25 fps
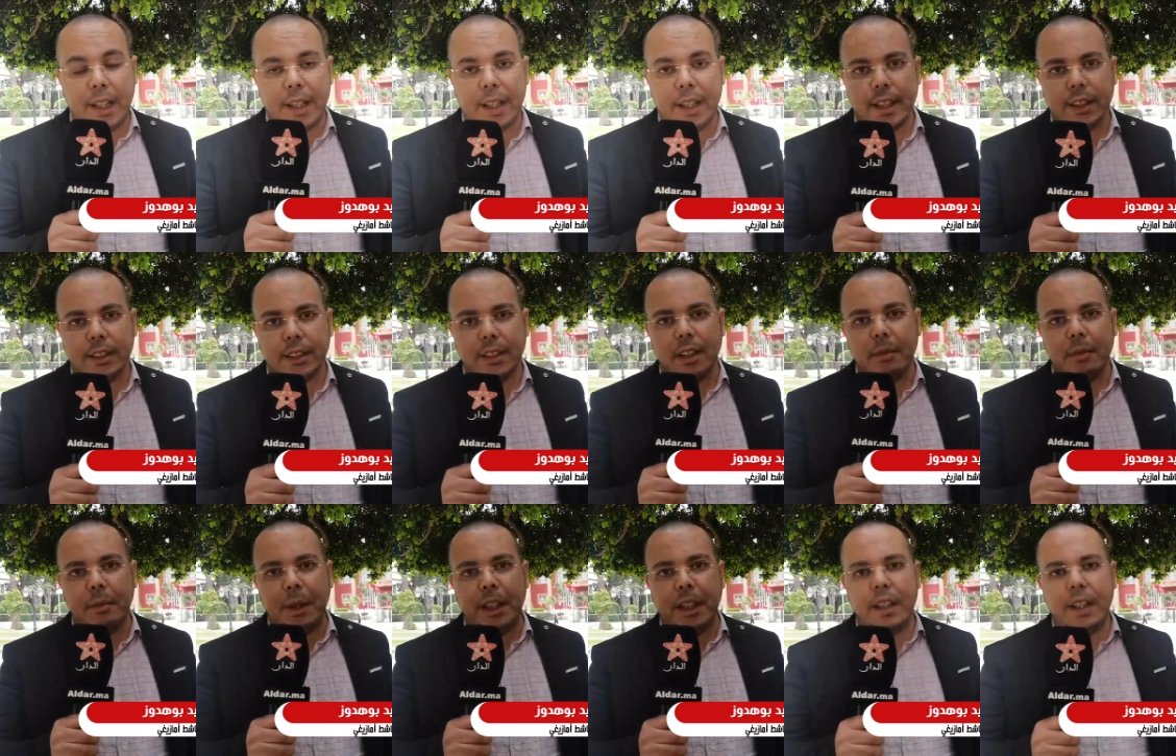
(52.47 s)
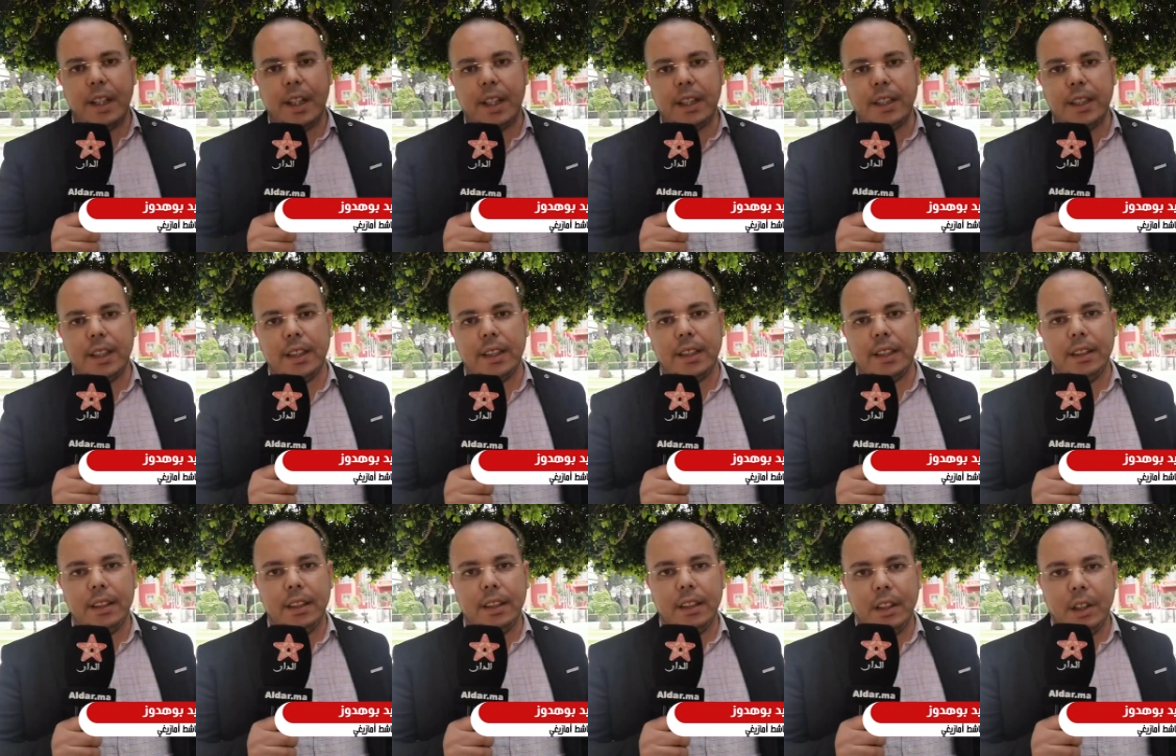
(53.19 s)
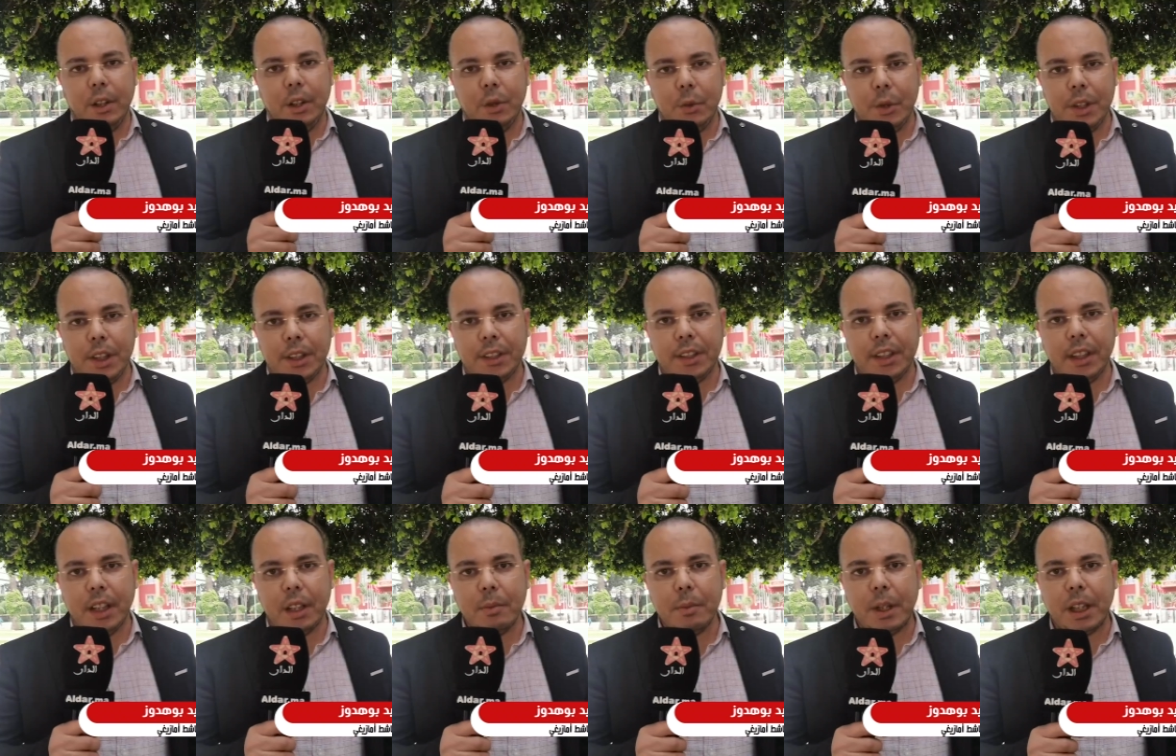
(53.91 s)
غيرة منا على
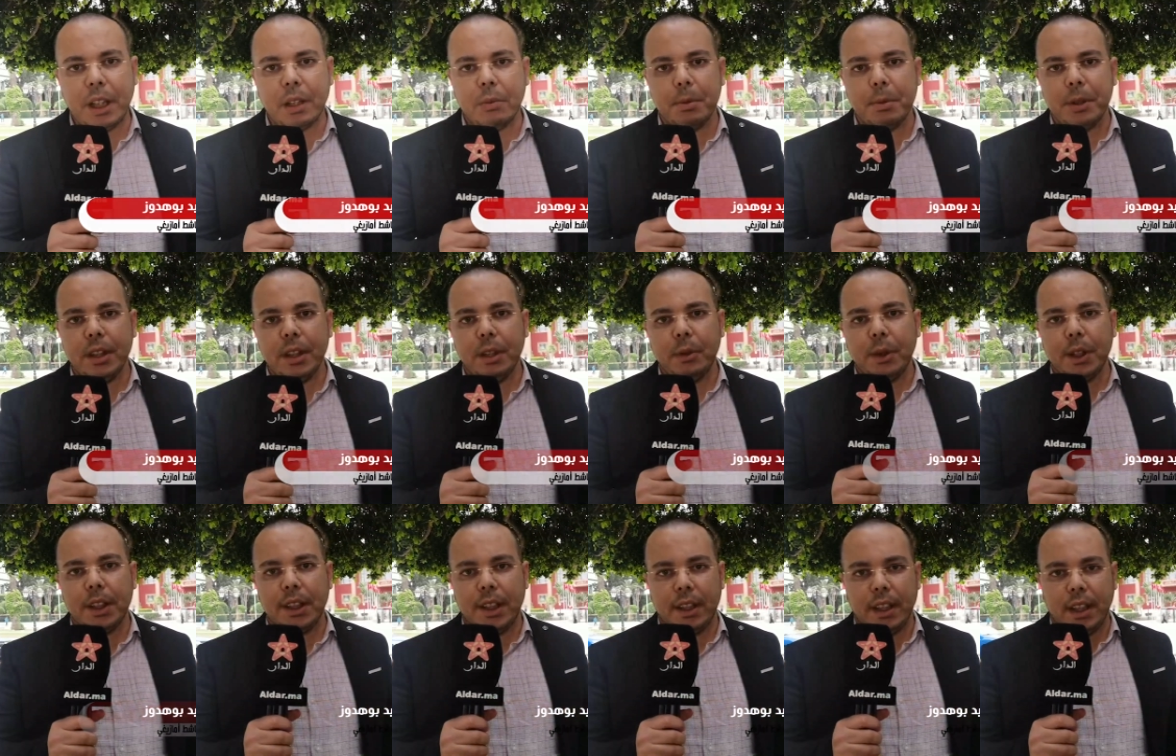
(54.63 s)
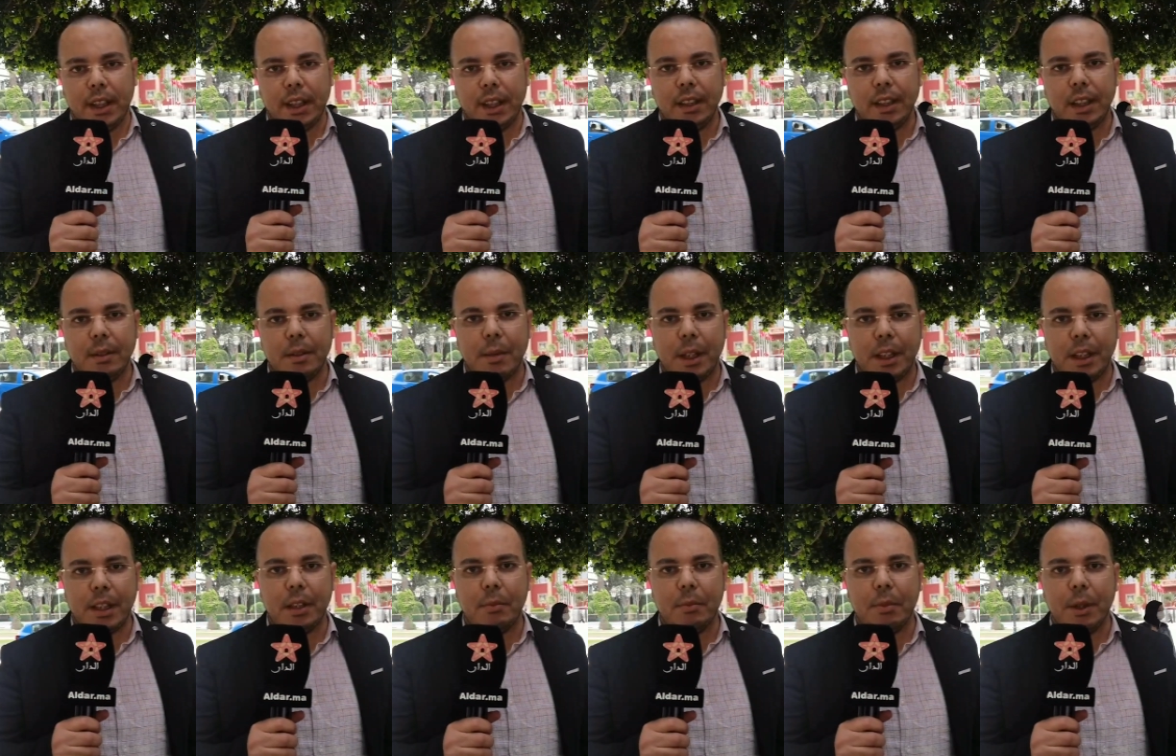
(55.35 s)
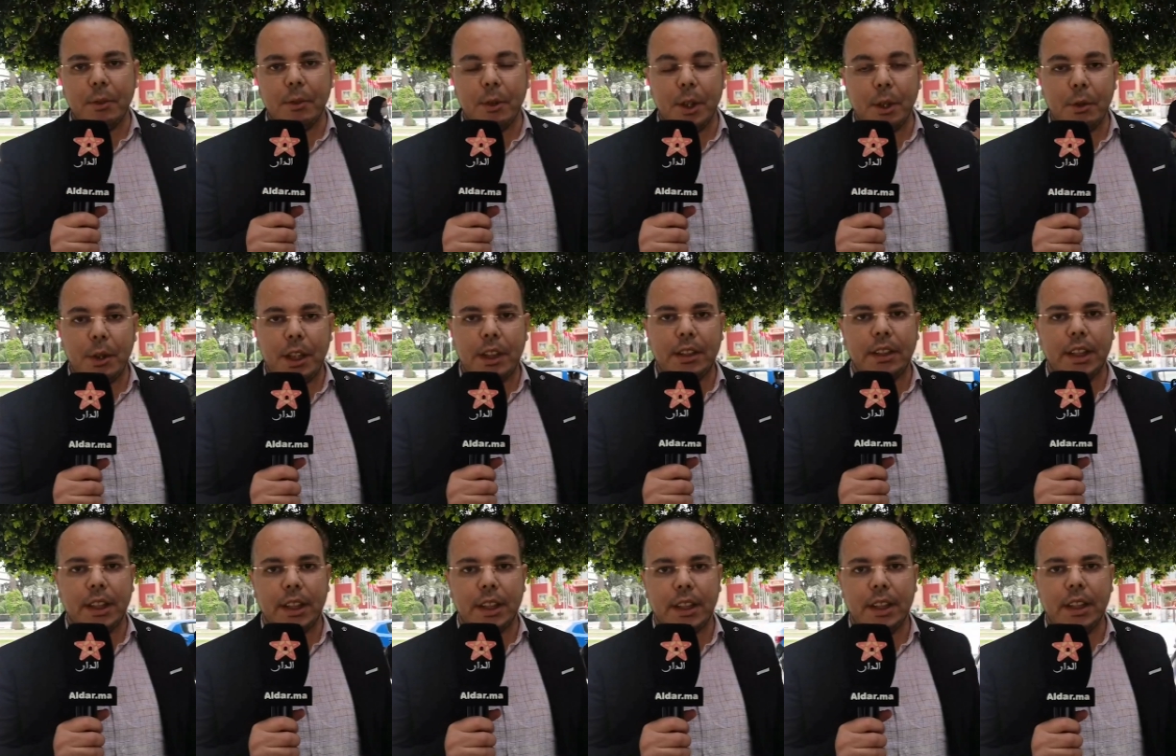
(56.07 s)
هويتنا المغربية وتاريخنا المغربي
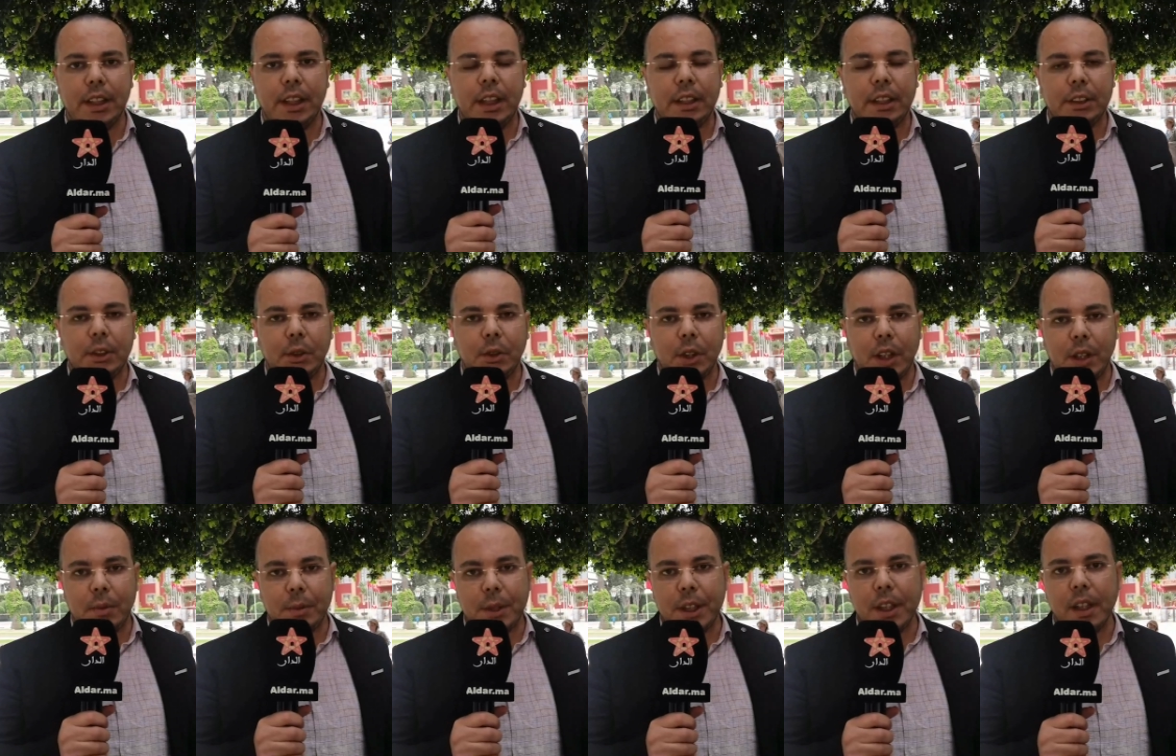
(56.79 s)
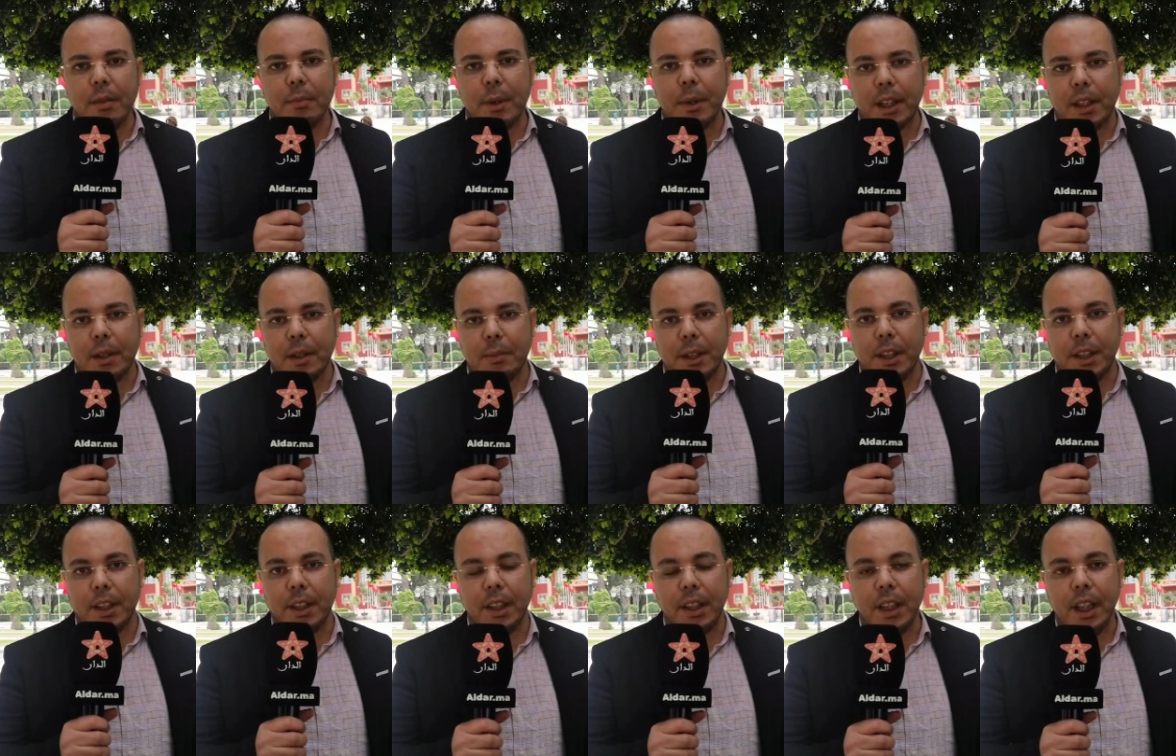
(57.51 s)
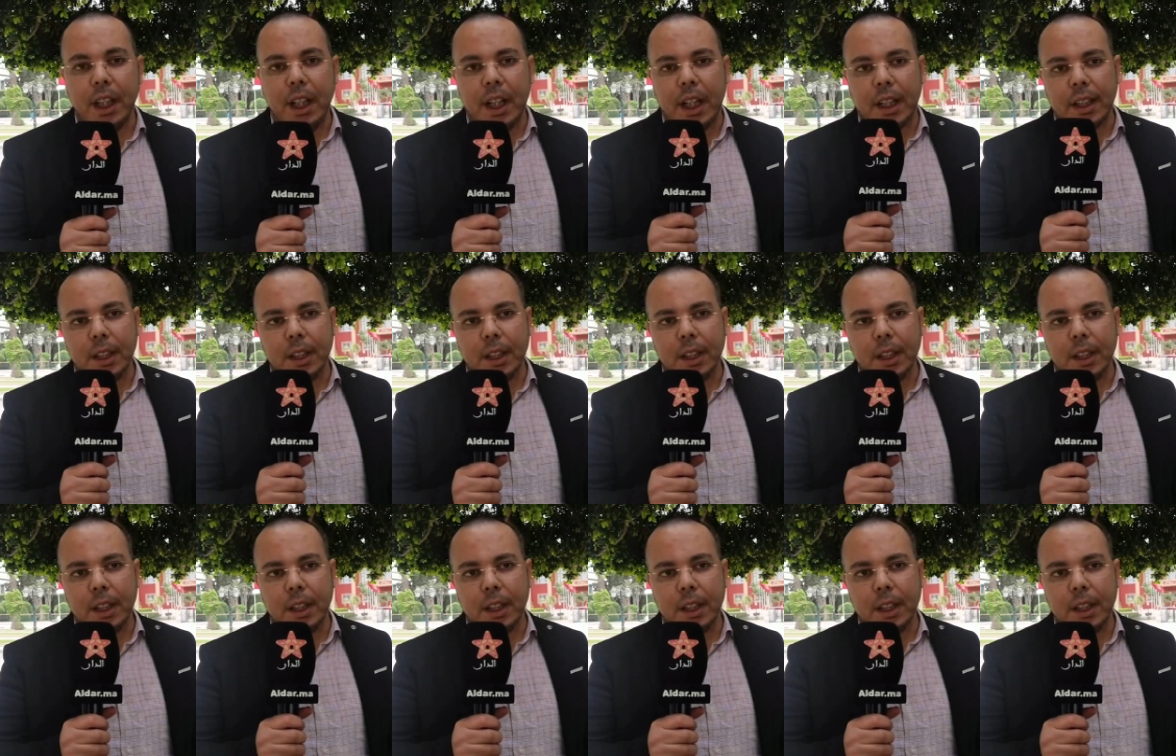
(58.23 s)
ووحدة الترابية المغربية